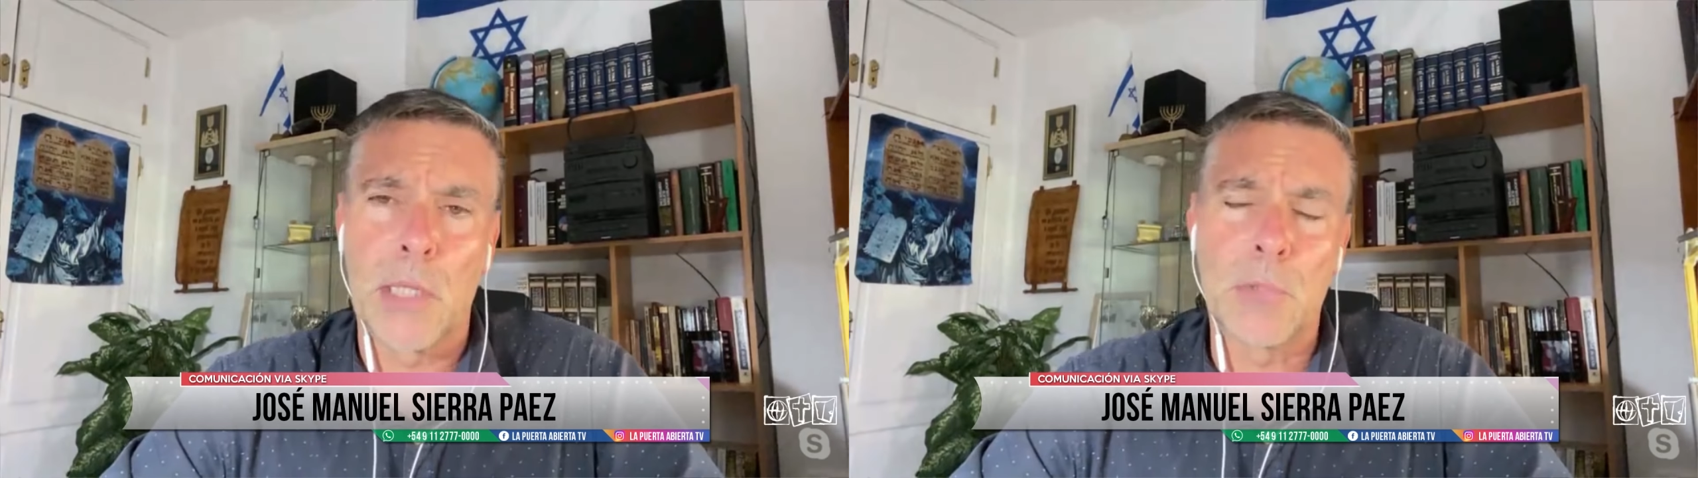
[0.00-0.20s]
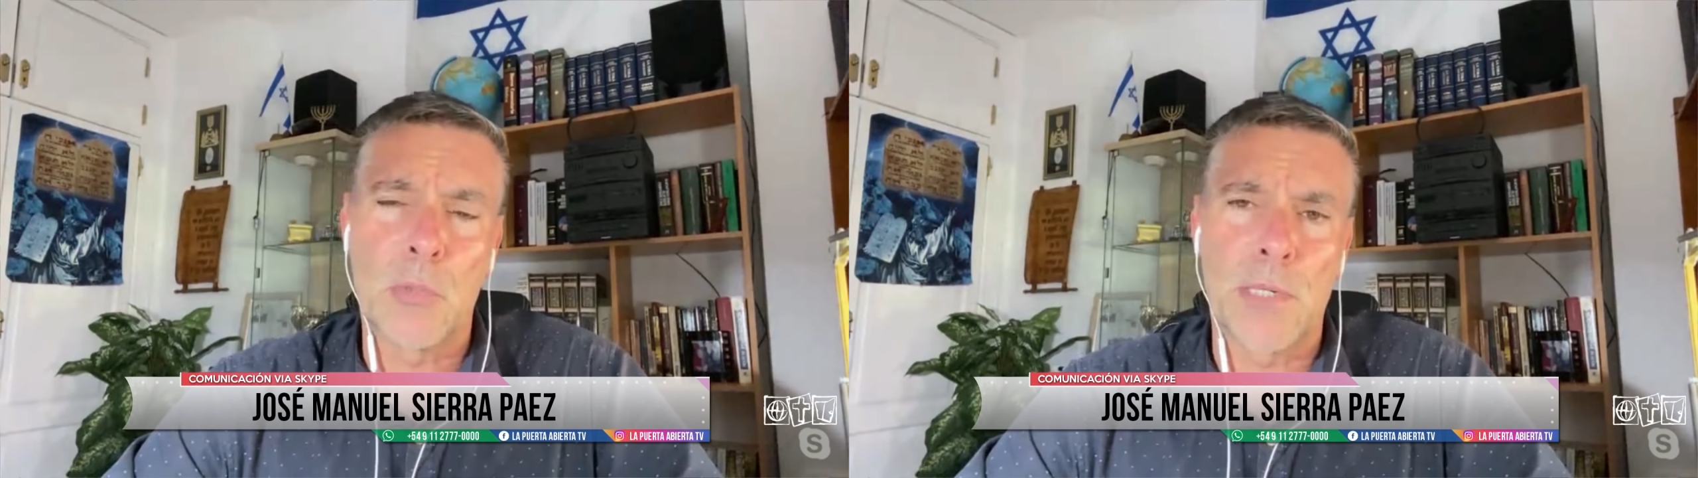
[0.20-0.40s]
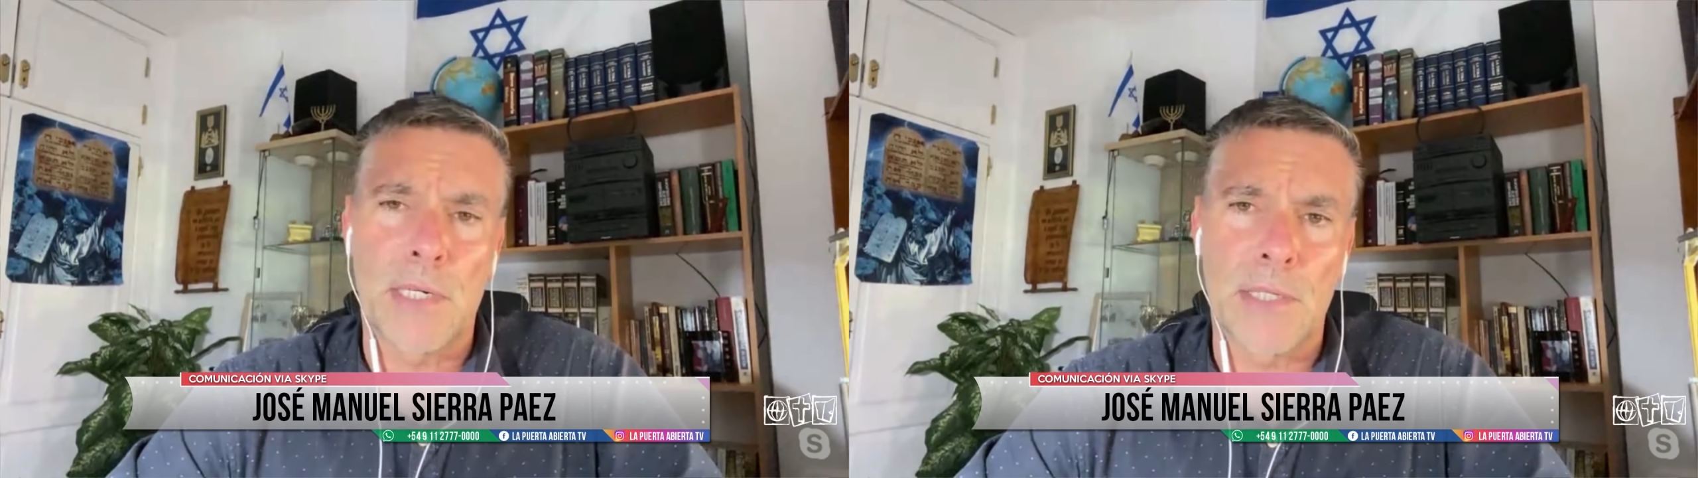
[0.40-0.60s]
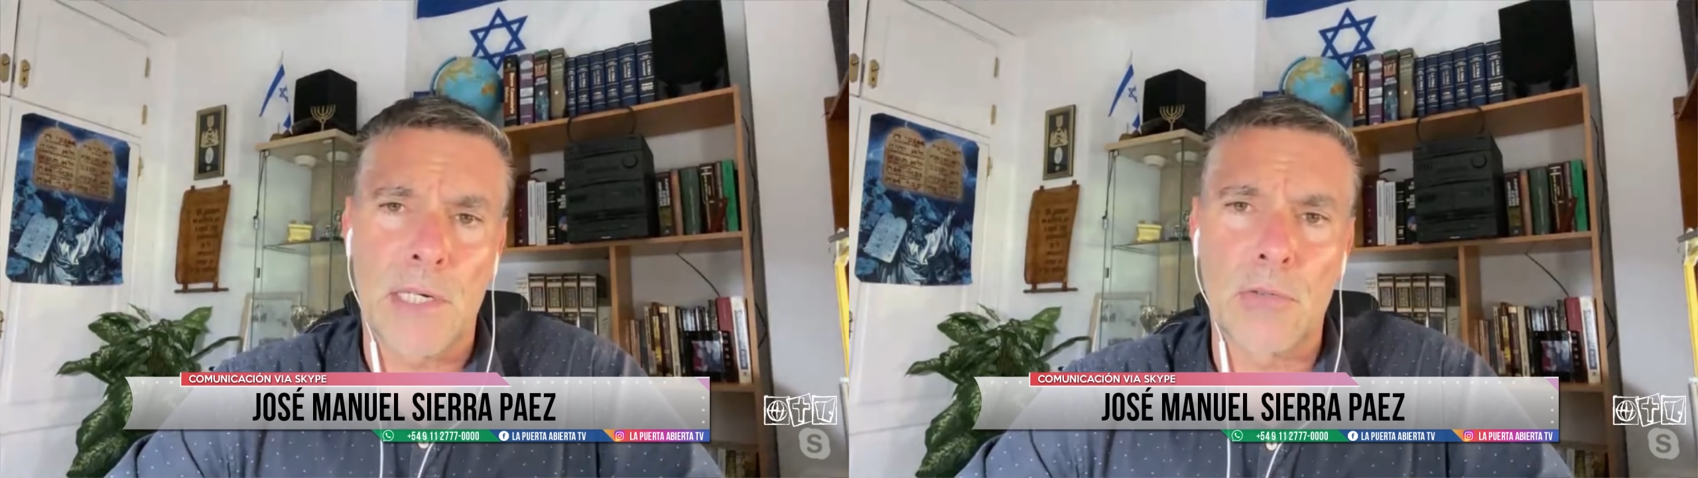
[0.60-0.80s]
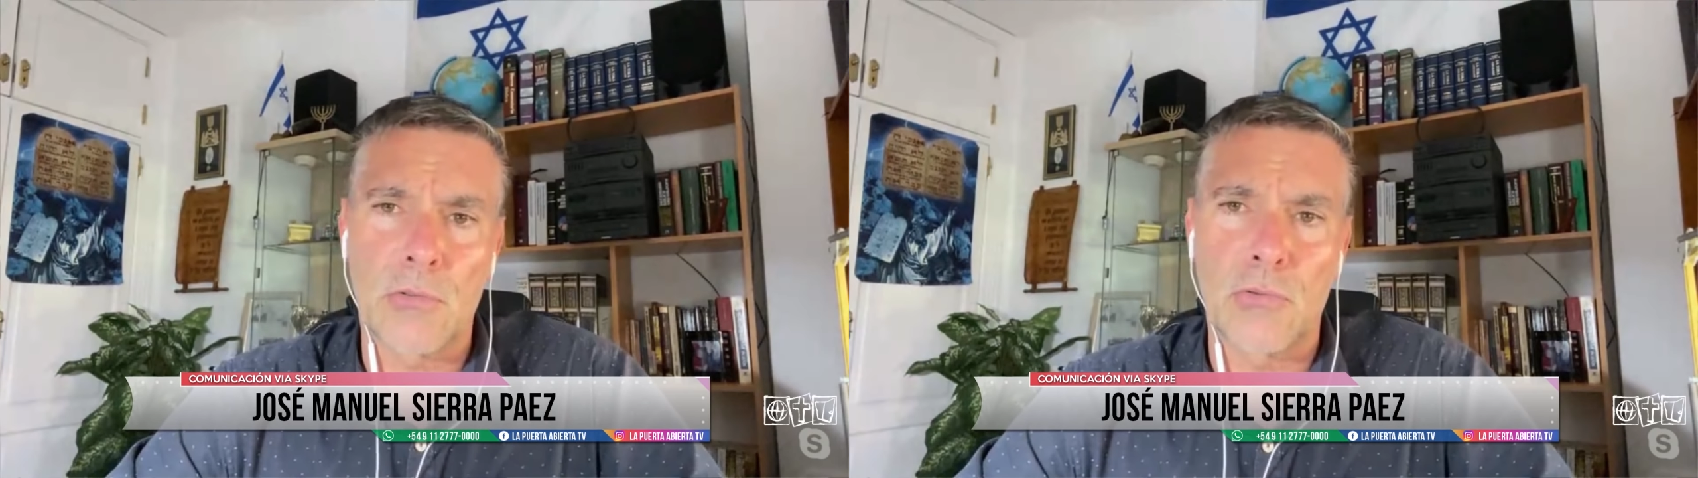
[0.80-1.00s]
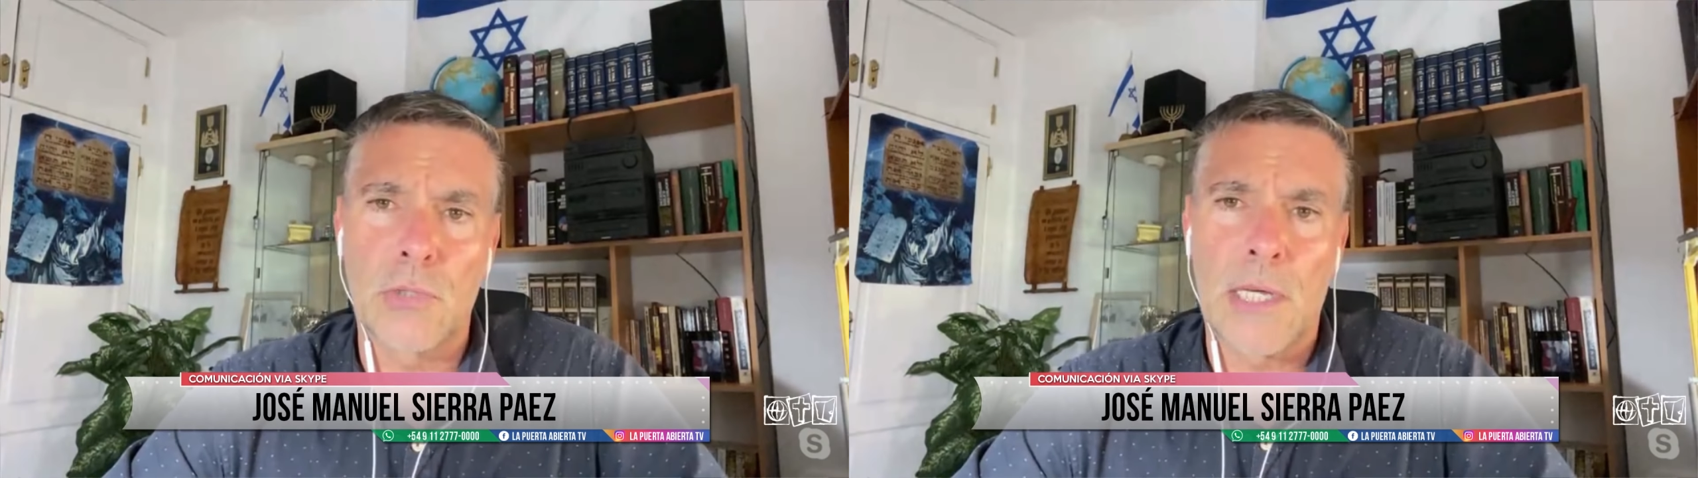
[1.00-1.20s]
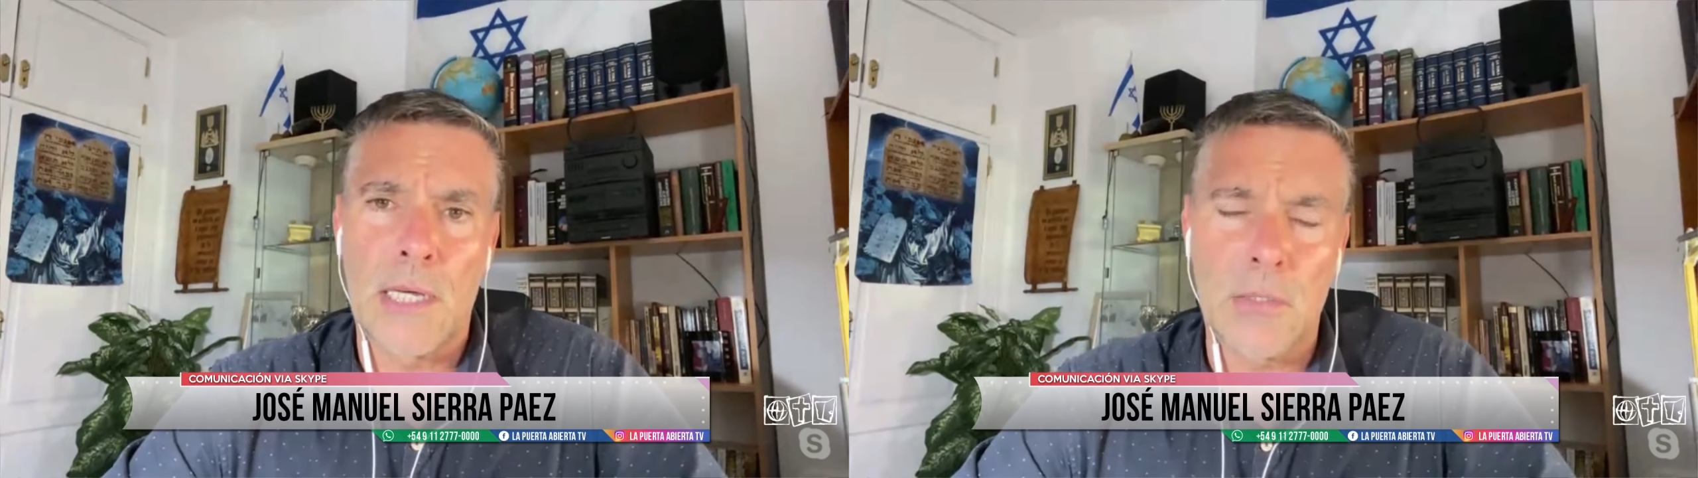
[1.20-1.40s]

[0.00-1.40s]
podemos perdernos